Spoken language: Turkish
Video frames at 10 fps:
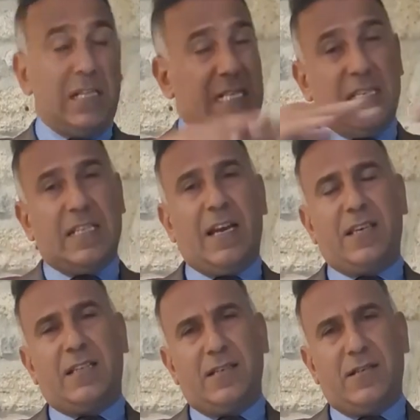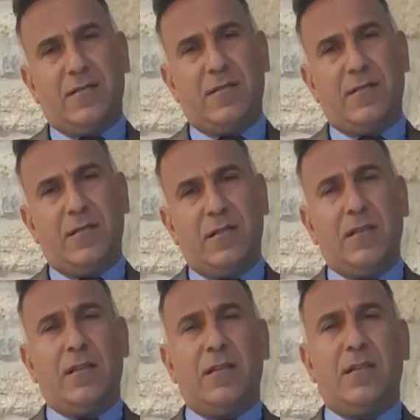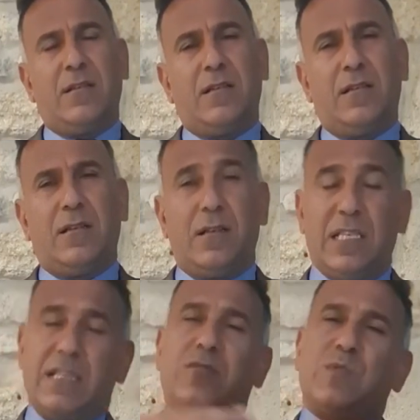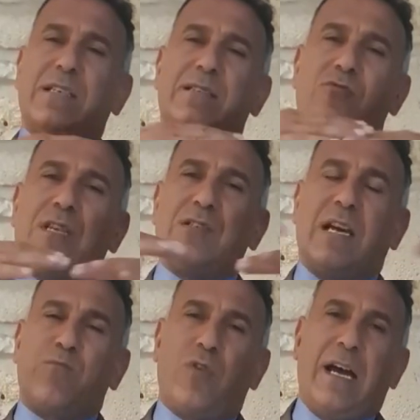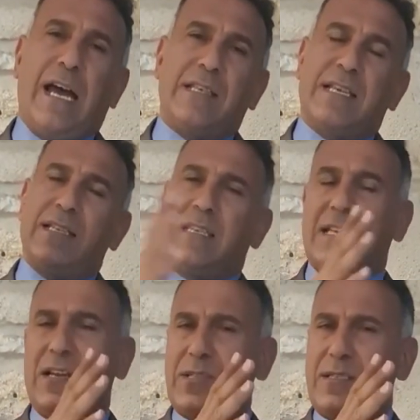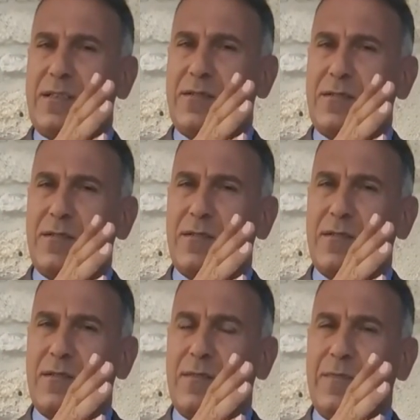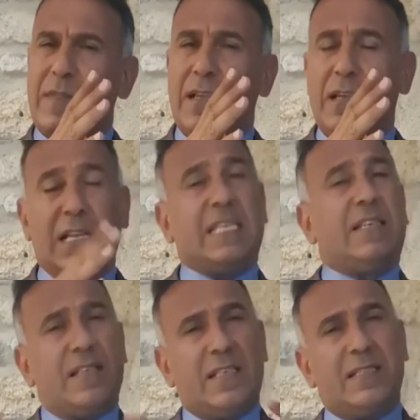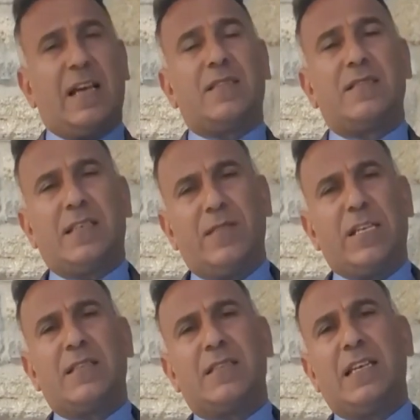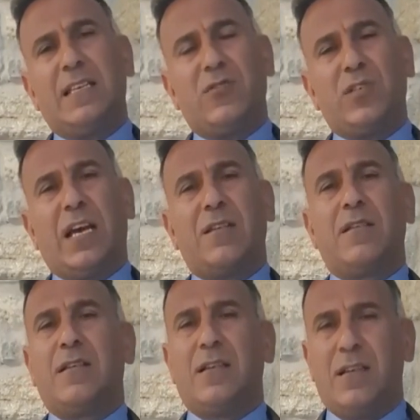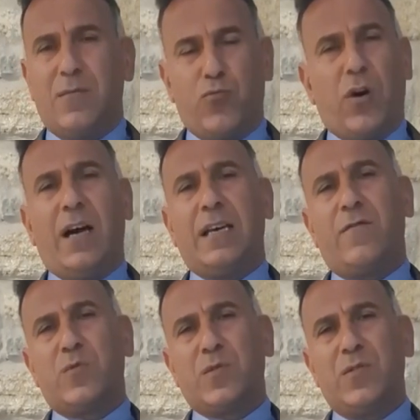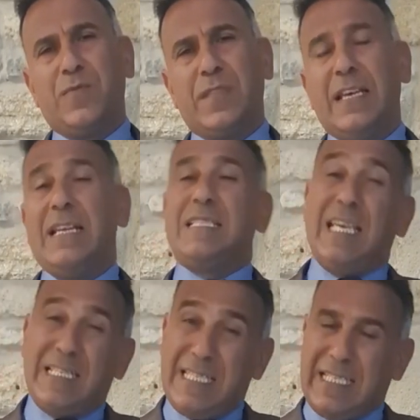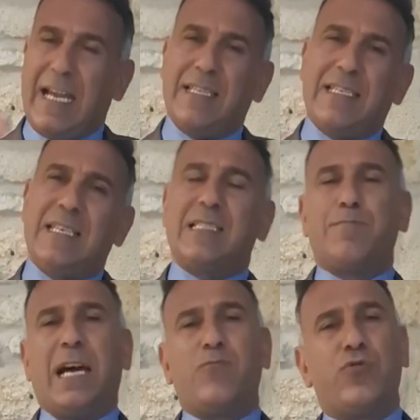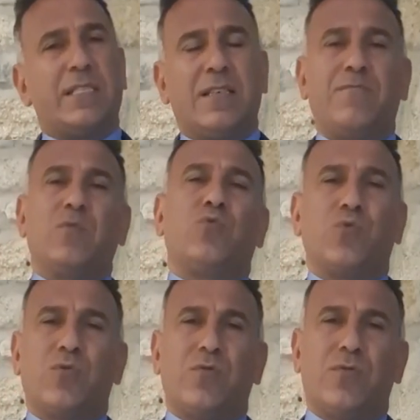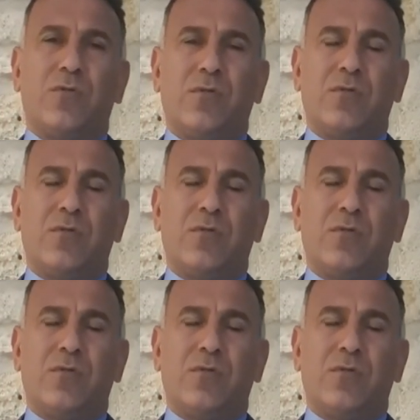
Girit erkektir. Girit'in üzerinde dolaşan boğa erkeklik enerjisidir. Girit Adası'nın altındaki labirentte yaşayan boğa yavrusu testislerdeki sperm üretim gücüdür.